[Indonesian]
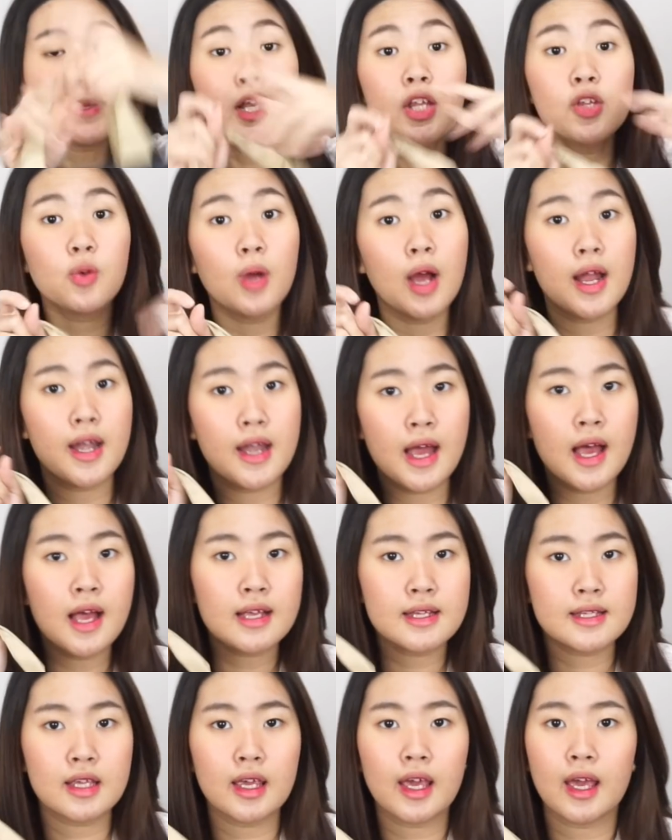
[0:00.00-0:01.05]
dia juga ada
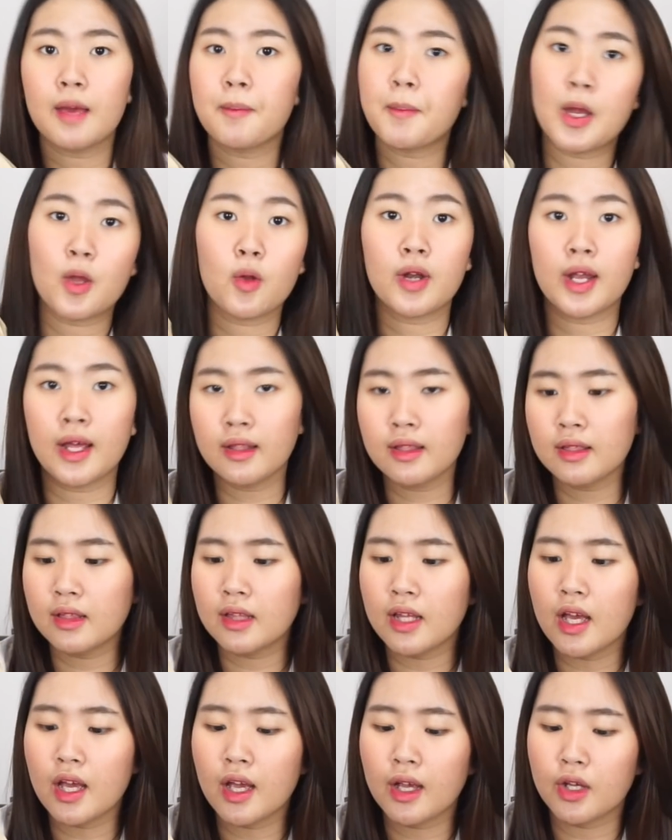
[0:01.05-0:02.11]
si mayonet
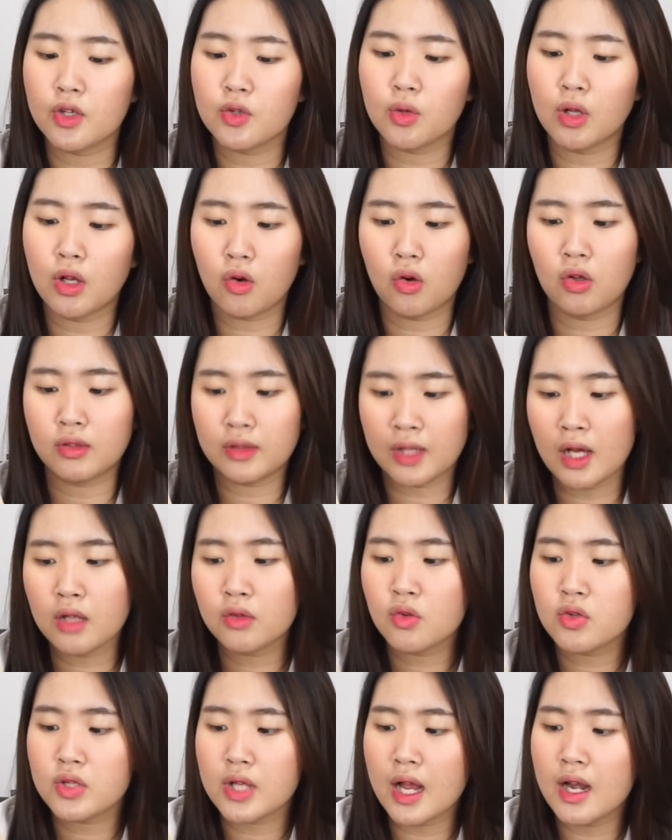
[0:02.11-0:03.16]
dia yang jual kotak
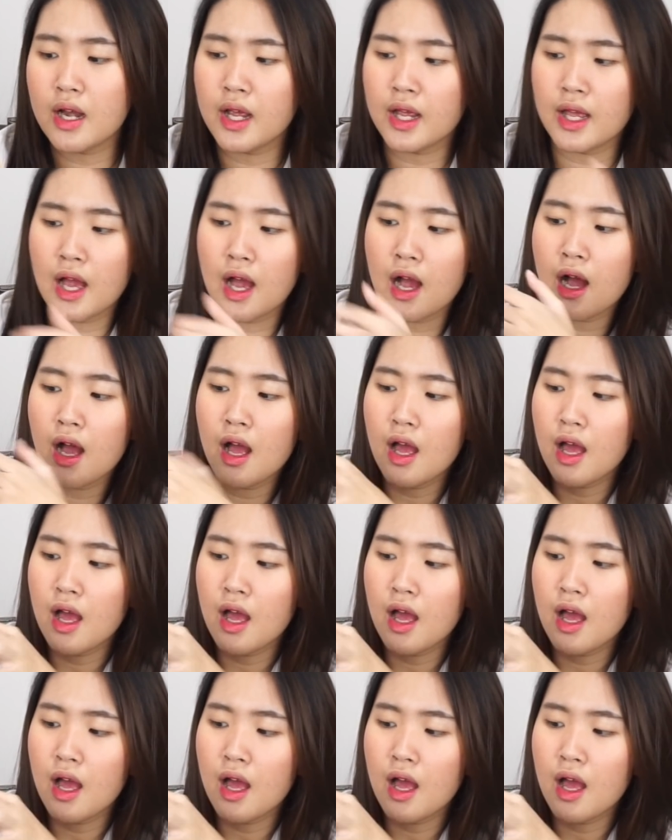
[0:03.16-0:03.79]
terus ada yang